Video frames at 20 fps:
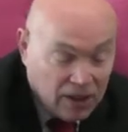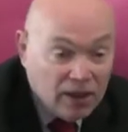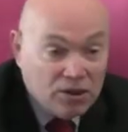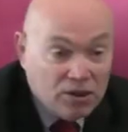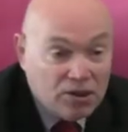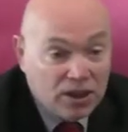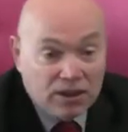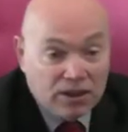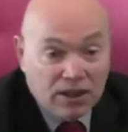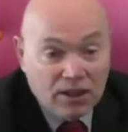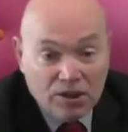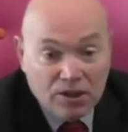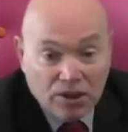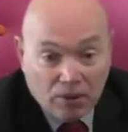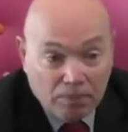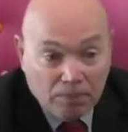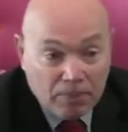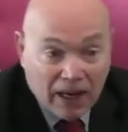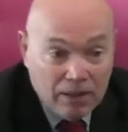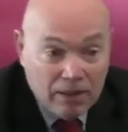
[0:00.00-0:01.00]
cet
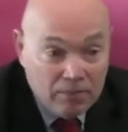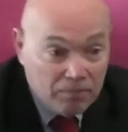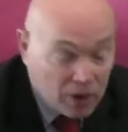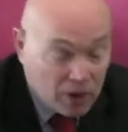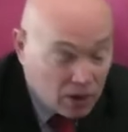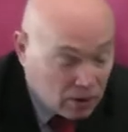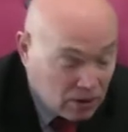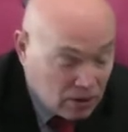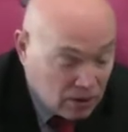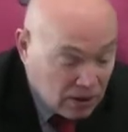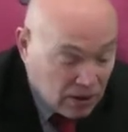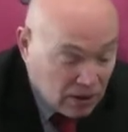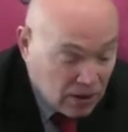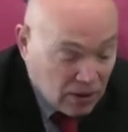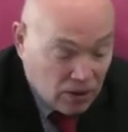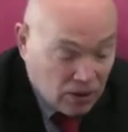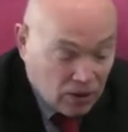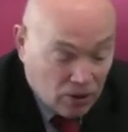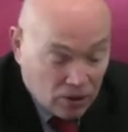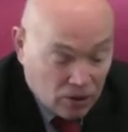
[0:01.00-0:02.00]
exemple allemand
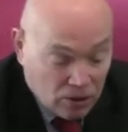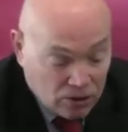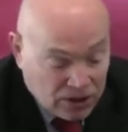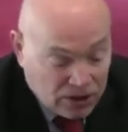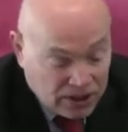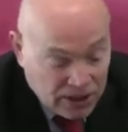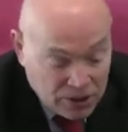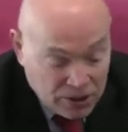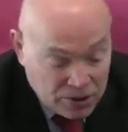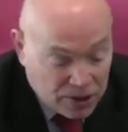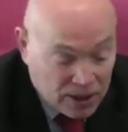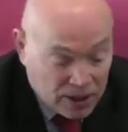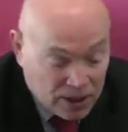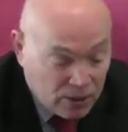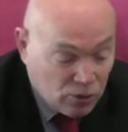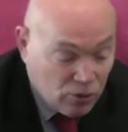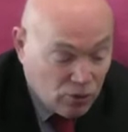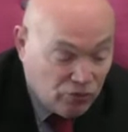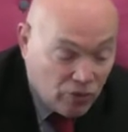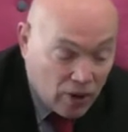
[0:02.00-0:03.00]
euh, qui essaye
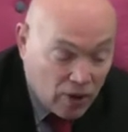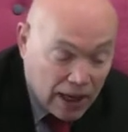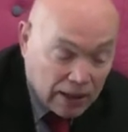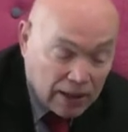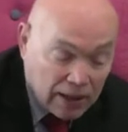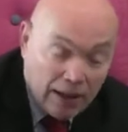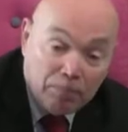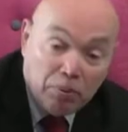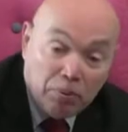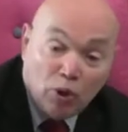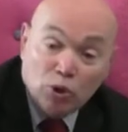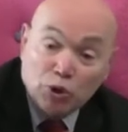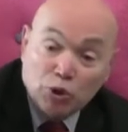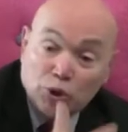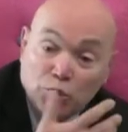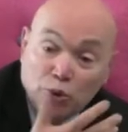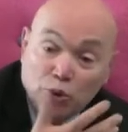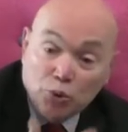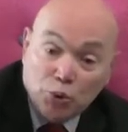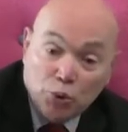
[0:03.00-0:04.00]
de voir l'approche
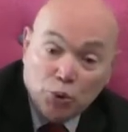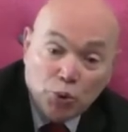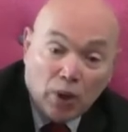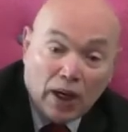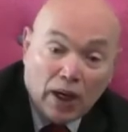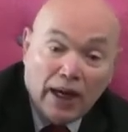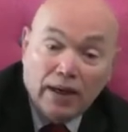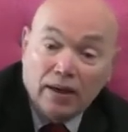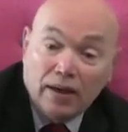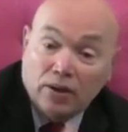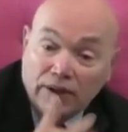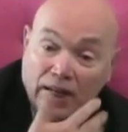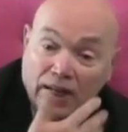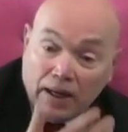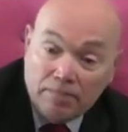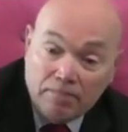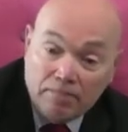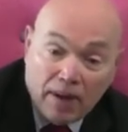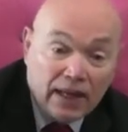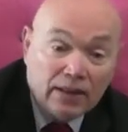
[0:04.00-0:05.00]
culturelle en
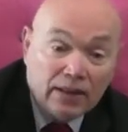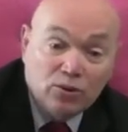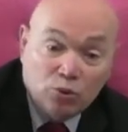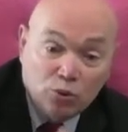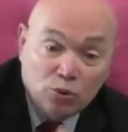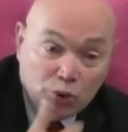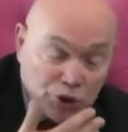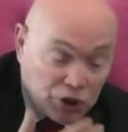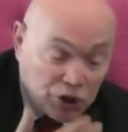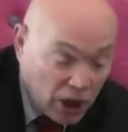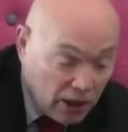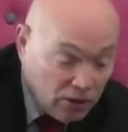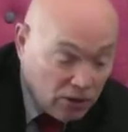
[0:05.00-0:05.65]
Allemagne du chat,